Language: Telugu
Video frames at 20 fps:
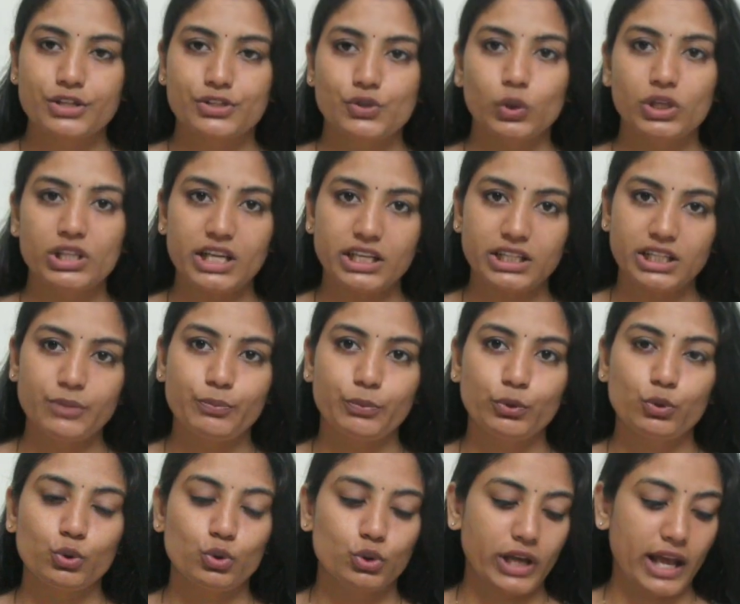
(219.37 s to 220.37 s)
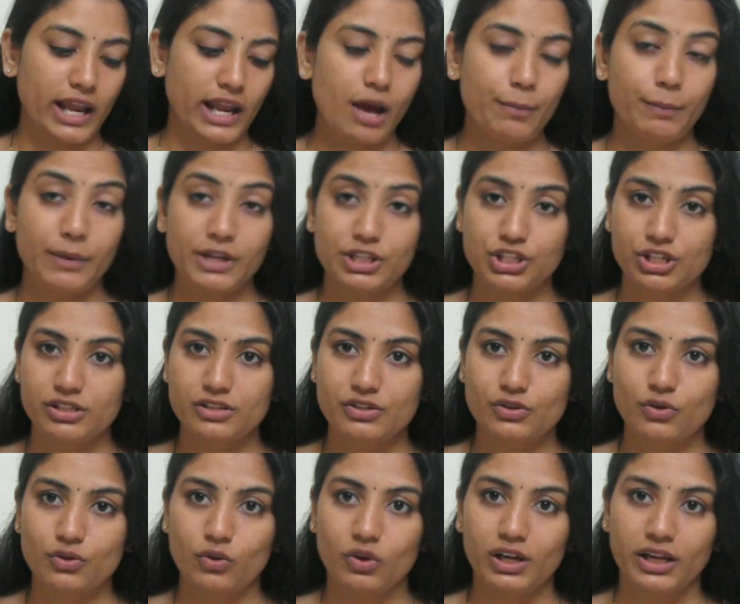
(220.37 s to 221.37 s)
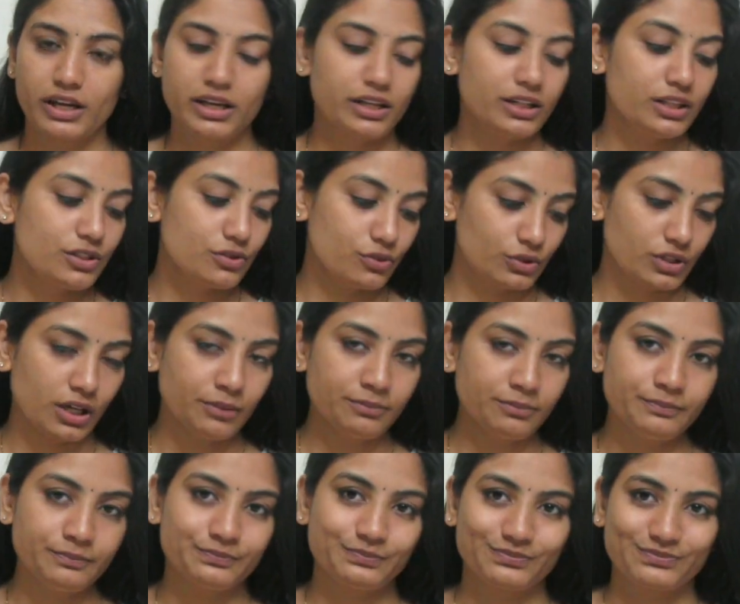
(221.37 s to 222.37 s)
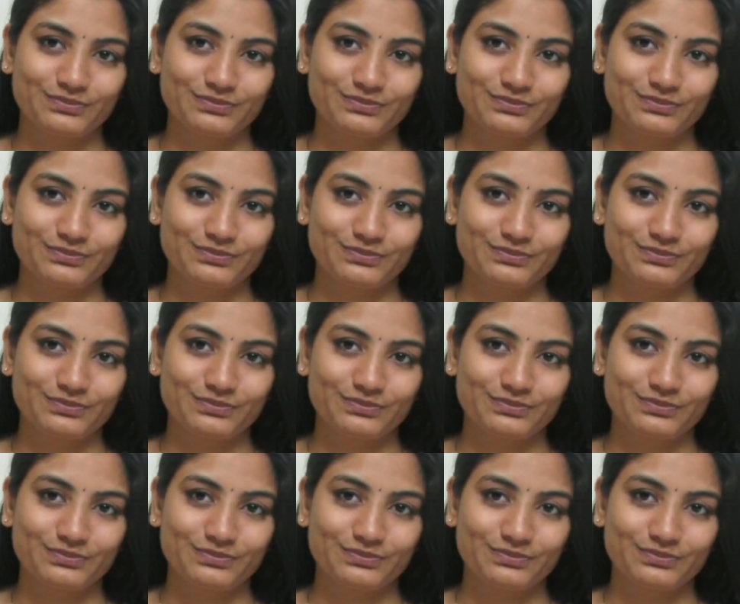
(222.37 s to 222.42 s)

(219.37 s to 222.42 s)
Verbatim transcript: సో ఇదైతే ఇప్పుడు ఎలా అప్లై చేసేసుకోవాలనేది చూద్దాం